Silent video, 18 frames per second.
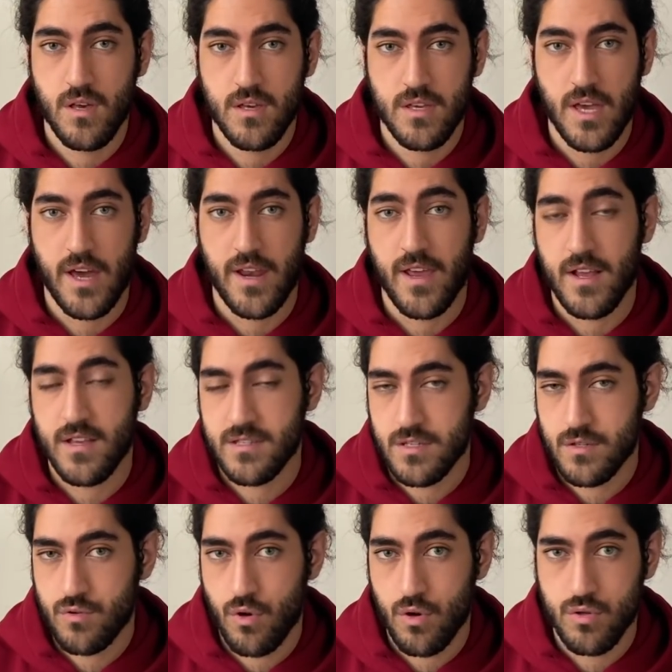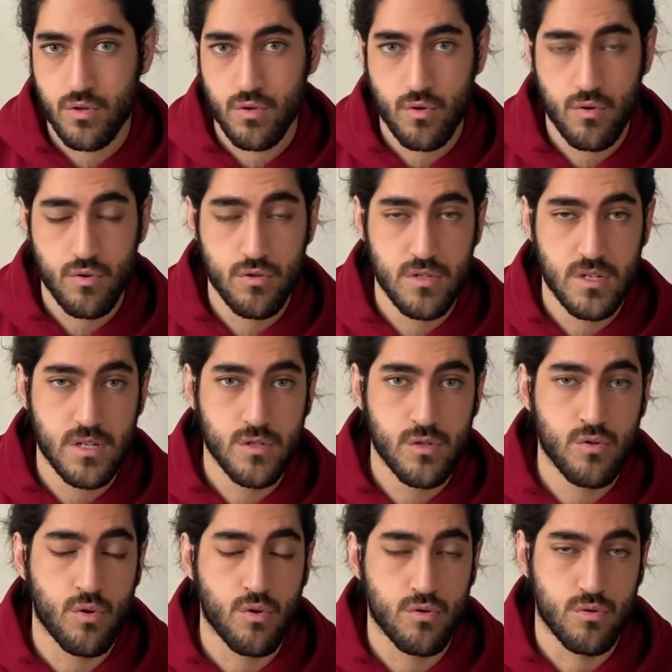yani eksik gördüğün konuların
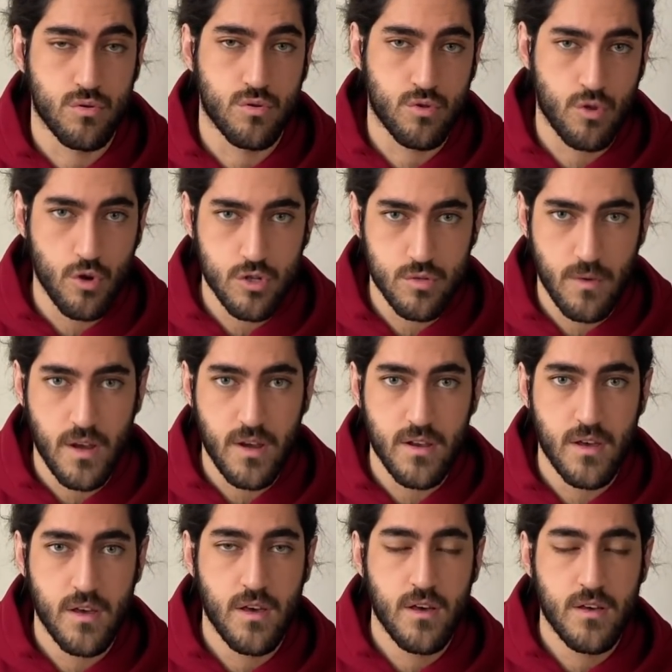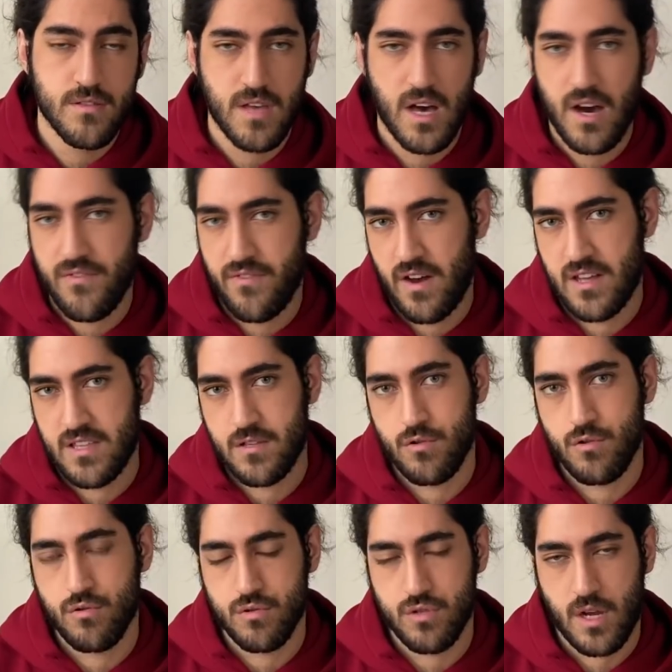sorusunu çözmen daha
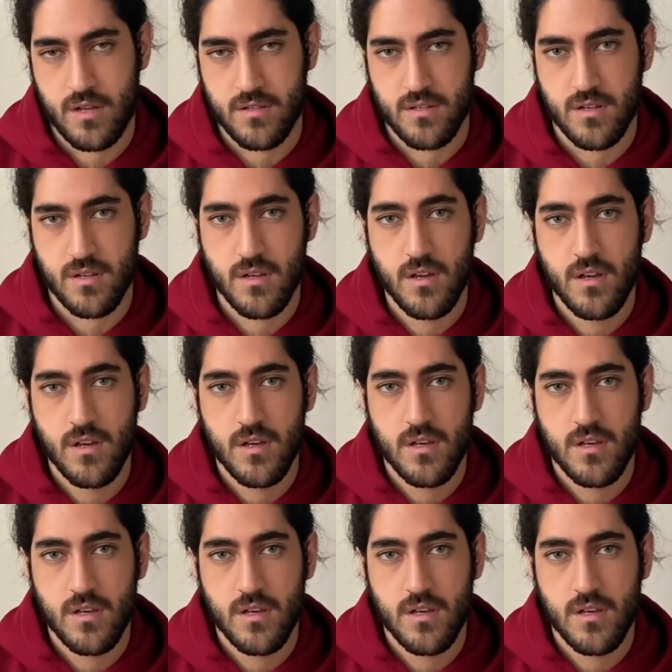faydalı olacaktır.